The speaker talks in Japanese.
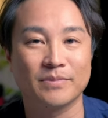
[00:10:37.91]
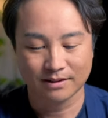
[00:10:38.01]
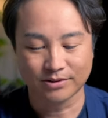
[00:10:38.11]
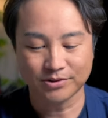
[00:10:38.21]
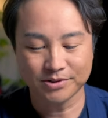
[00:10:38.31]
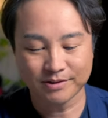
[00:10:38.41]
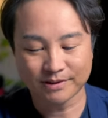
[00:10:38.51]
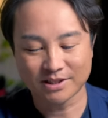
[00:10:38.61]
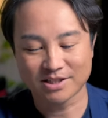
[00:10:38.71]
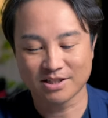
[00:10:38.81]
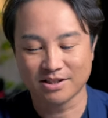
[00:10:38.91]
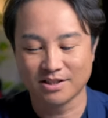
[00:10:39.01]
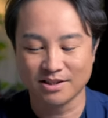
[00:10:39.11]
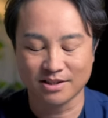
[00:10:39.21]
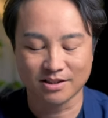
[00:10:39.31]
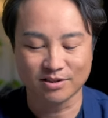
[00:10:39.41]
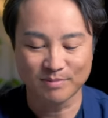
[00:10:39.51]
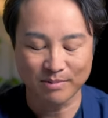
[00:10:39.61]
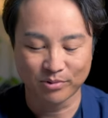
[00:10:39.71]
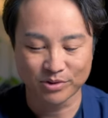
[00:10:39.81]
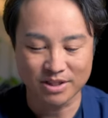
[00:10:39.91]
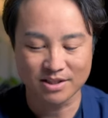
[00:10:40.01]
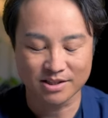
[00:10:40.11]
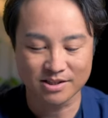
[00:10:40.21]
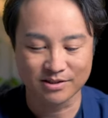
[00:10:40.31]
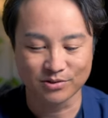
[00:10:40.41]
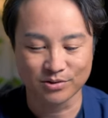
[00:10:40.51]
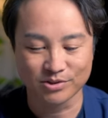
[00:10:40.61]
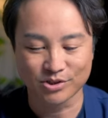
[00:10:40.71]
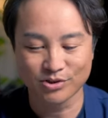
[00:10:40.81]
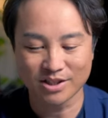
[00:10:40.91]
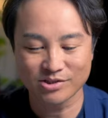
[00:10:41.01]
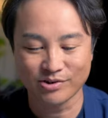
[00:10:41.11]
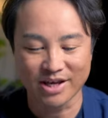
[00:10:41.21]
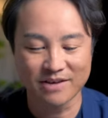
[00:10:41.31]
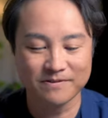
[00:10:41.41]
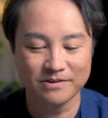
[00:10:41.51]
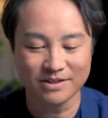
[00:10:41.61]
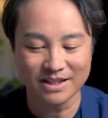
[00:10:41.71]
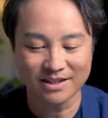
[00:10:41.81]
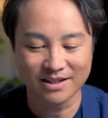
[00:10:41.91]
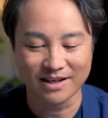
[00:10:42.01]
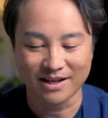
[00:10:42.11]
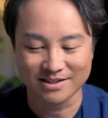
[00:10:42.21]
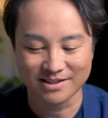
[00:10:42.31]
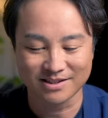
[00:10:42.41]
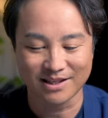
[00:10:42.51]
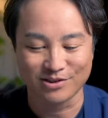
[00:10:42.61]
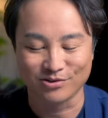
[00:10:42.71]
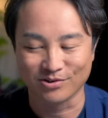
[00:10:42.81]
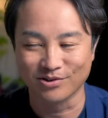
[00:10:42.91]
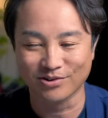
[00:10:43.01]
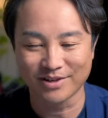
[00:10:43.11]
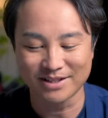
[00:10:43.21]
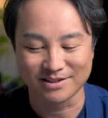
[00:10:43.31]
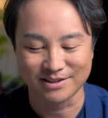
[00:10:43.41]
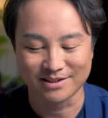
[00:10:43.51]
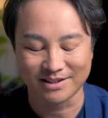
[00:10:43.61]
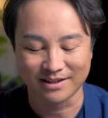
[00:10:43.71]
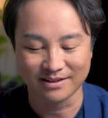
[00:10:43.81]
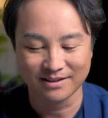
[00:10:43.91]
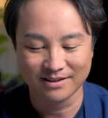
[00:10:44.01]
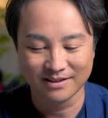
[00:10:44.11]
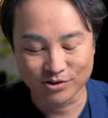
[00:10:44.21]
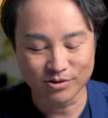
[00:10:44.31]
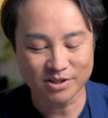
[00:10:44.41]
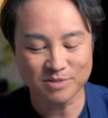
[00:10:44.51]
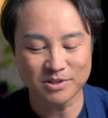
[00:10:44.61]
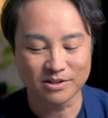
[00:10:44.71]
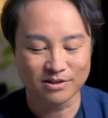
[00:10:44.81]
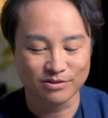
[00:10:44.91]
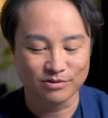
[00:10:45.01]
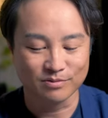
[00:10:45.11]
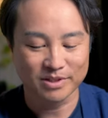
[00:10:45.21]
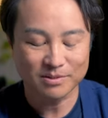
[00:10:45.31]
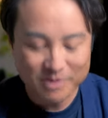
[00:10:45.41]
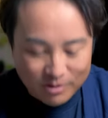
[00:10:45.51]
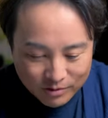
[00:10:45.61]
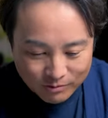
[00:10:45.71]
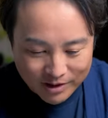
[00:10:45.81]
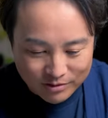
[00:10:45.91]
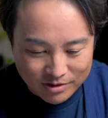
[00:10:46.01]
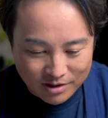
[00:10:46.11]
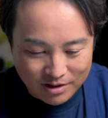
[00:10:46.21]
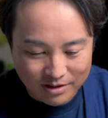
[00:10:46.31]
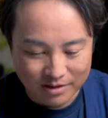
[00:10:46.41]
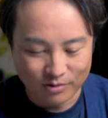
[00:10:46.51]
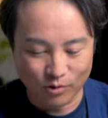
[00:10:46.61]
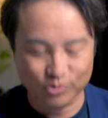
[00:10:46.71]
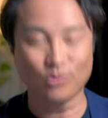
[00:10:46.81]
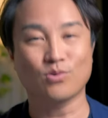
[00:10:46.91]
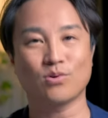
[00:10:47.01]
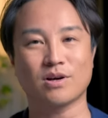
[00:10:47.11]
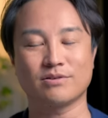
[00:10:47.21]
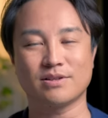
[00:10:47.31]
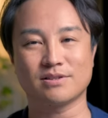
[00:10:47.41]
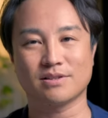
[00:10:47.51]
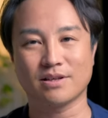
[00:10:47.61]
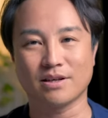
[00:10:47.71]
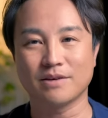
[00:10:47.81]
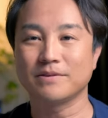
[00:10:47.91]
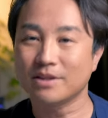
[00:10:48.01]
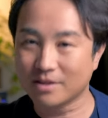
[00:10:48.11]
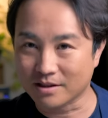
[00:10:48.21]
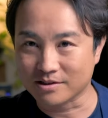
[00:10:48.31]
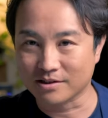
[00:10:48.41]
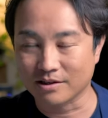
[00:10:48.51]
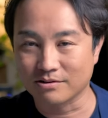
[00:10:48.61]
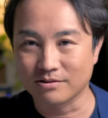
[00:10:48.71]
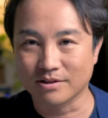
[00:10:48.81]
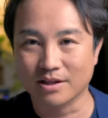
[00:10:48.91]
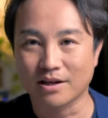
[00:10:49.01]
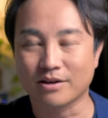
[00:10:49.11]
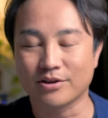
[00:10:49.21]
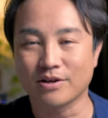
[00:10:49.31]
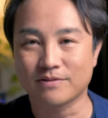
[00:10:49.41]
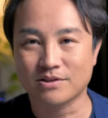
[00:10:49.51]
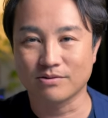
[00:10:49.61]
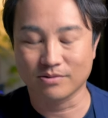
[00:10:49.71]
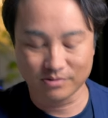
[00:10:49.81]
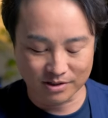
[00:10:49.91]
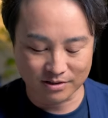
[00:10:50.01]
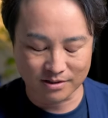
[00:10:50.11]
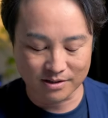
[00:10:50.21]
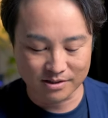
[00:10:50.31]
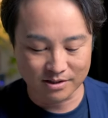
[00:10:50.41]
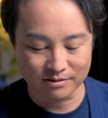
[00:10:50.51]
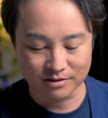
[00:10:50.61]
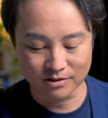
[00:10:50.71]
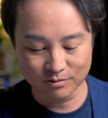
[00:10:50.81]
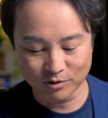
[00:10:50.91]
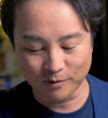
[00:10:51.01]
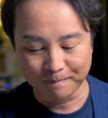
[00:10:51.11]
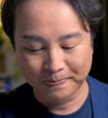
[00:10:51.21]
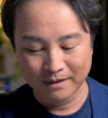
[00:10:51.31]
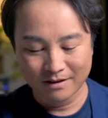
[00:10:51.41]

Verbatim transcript: で特に私が気に入ったのは、まあ、ボディだけじゃなくこのじゅうはちの エフいってんはち っていうこのレンズですね。じゅうはちミリ っていうめちゃめちゃワイドな、えー、超広角レンズで エフいってんはち っていう、えー、明るい F 値を実現してるんですけども、